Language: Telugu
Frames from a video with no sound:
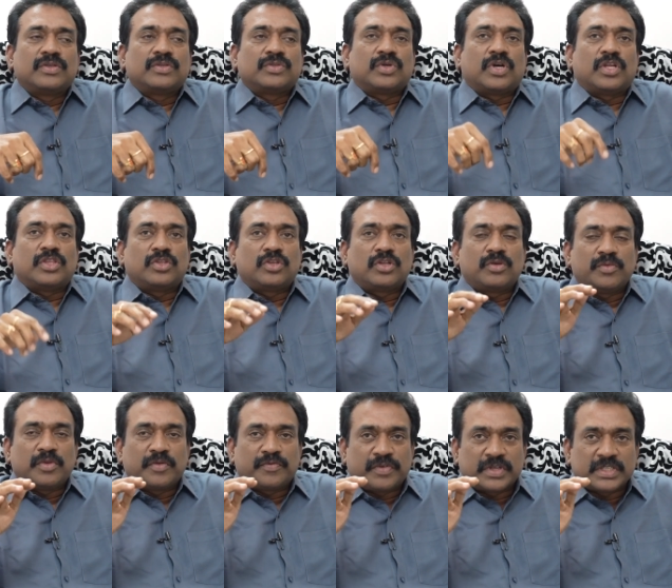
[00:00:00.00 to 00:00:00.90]
సో అందుకని
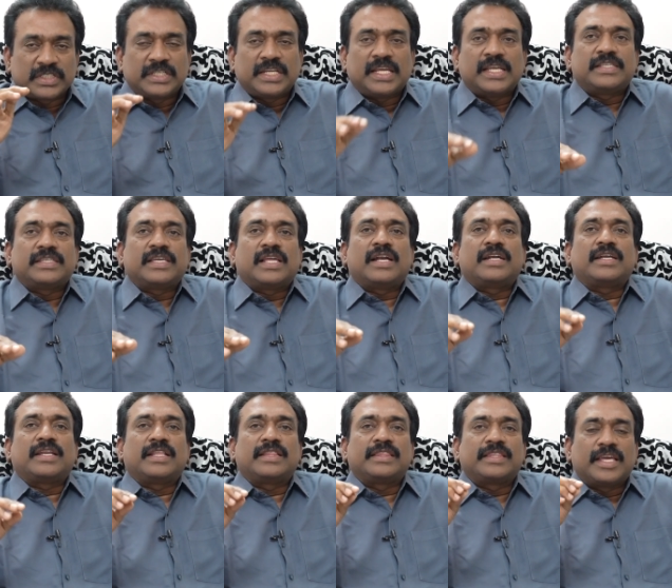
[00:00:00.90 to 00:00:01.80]
మీరు ఫస్ట్ ఏం
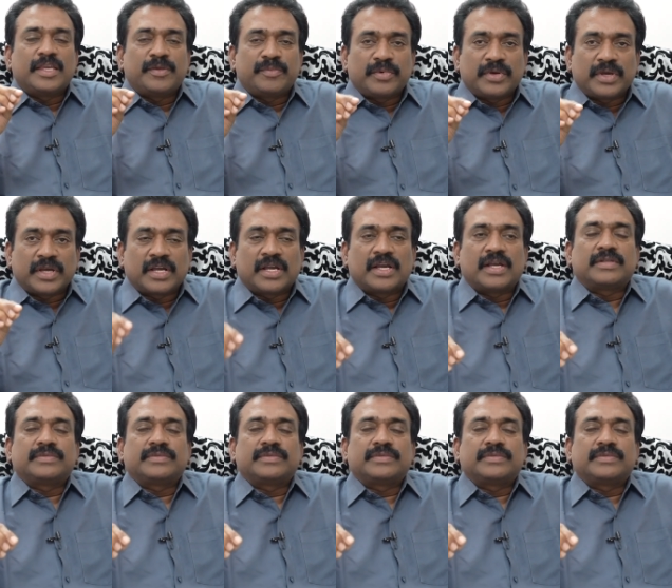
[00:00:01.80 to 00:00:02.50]
చేయాలంటే టెన్త్ అయిపోయాక